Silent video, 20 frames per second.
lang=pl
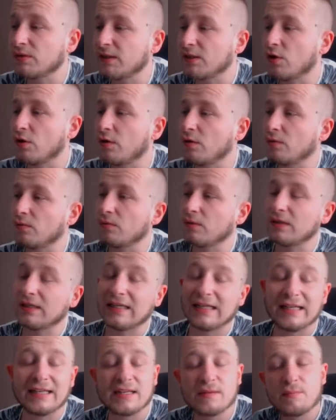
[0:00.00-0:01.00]
tego
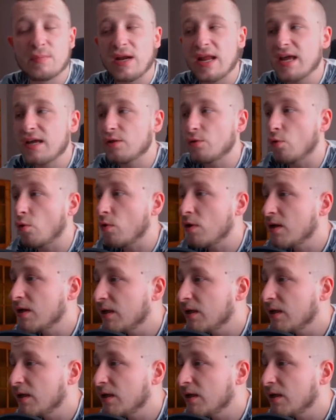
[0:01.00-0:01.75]
replayu.